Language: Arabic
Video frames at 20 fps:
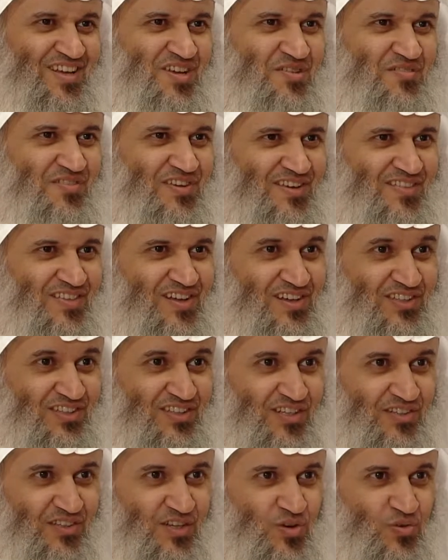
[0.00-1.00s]
فإذا أردت
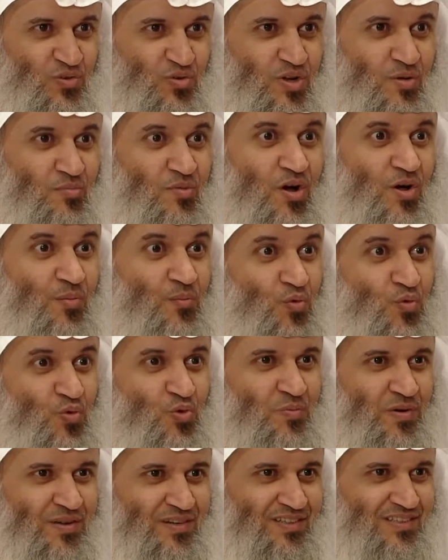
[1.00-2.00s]
أن تكون
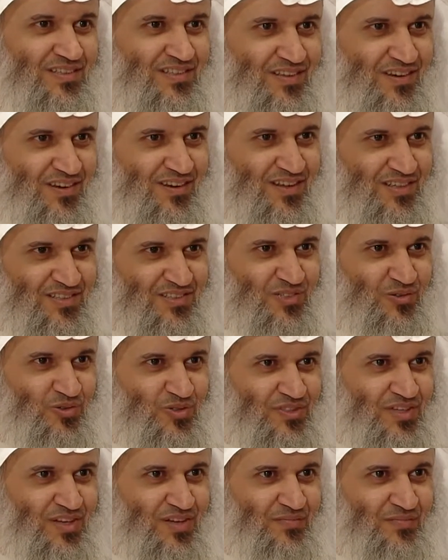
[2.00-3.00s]
محبوبا عند الله عز
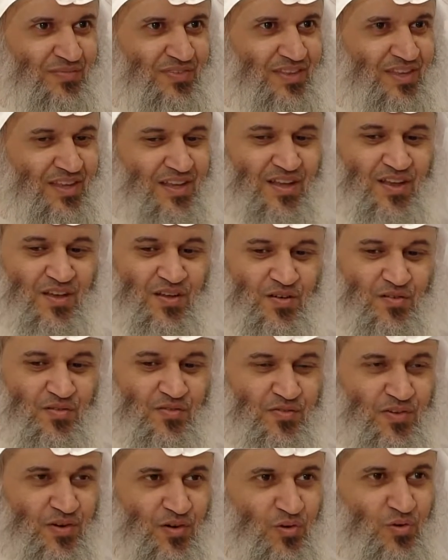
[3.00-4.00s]
وجل
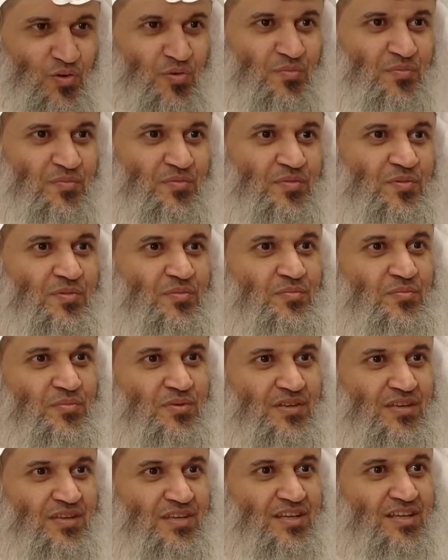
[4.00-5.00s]
فقم
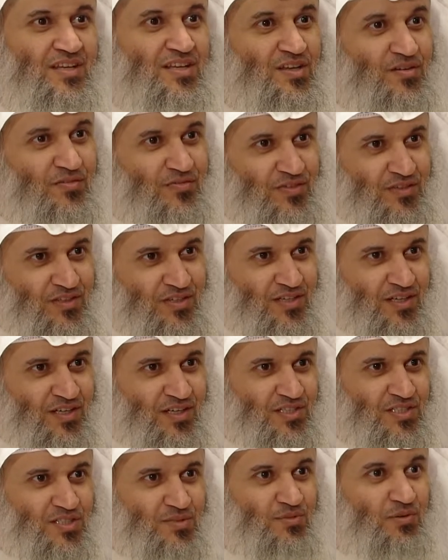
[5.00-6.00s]
بنفع
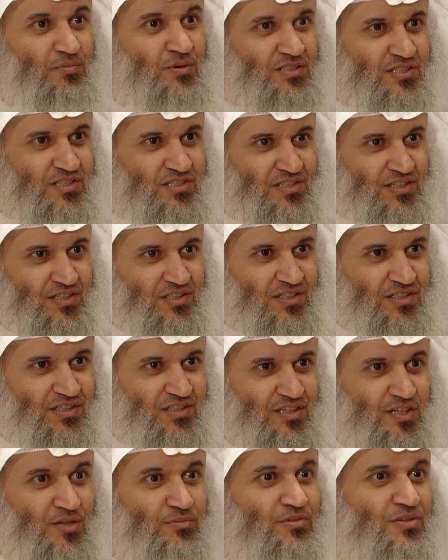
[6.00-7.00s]
الناس بما تستطيع
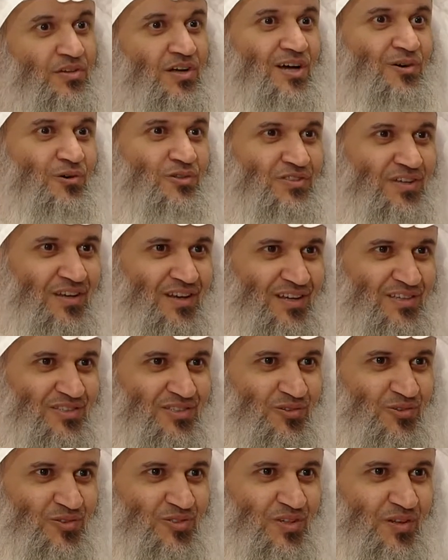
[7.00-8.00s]
ابتغاء وجه الله
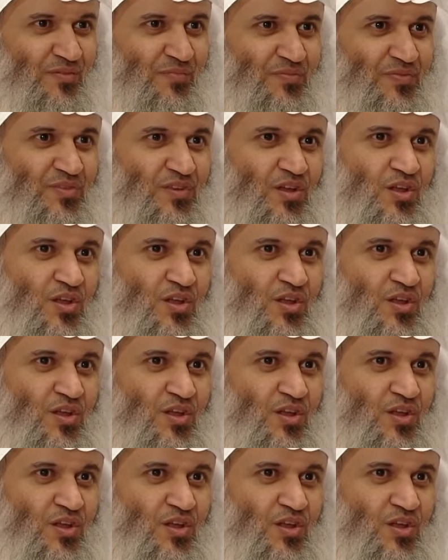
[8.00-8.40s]
عز وجل نعم.